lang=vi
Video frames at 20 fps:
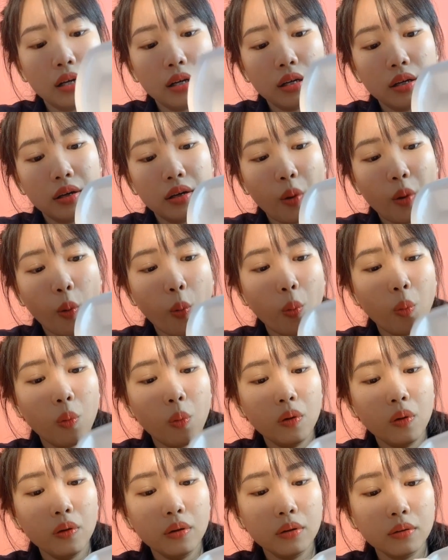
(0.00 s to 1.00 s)
Ủa,
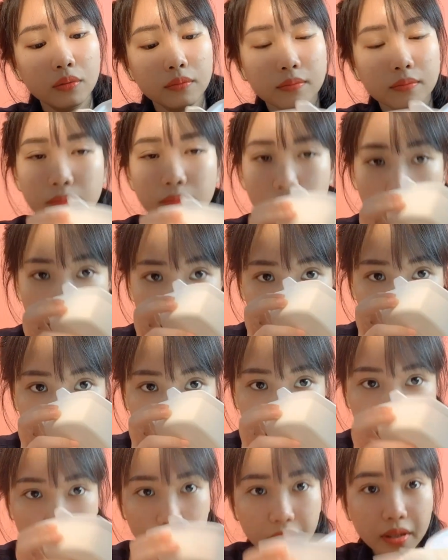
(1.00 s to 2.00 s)

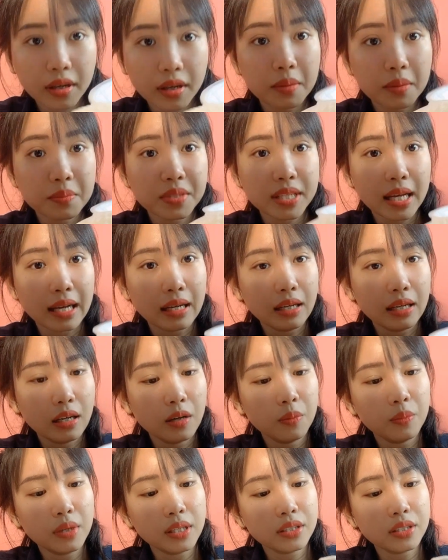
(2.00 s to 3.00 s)
cơm trắng không
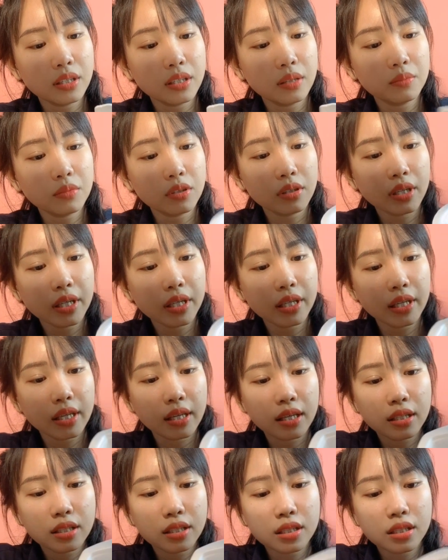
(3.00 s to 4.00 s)
rồi chứ không có cái gì
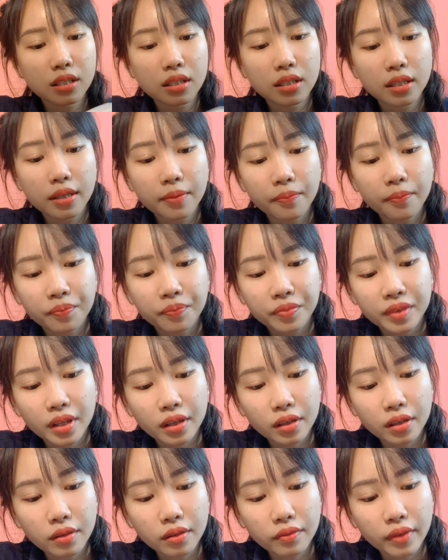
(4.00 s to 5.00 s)
hết trơn á. Cái
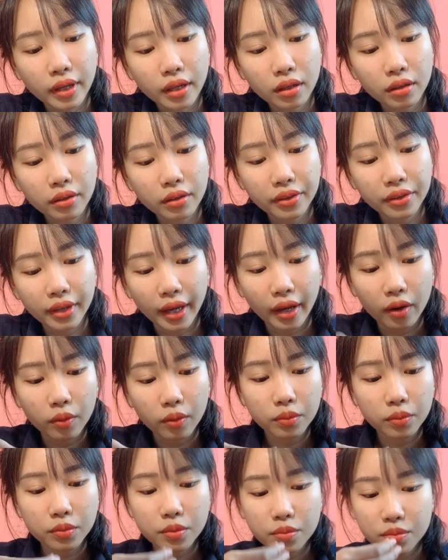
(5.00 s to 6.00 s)
có vẻ hơi nhão một
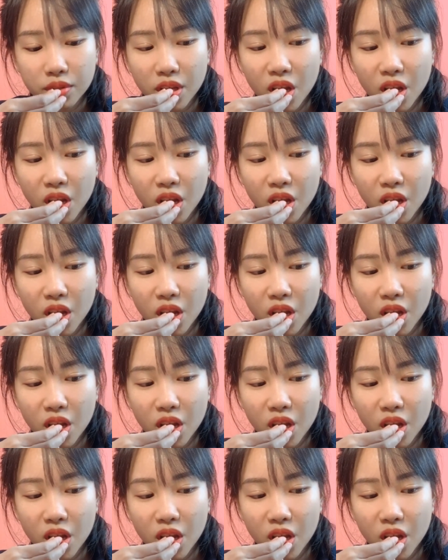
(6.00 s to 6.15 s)
chút xíu.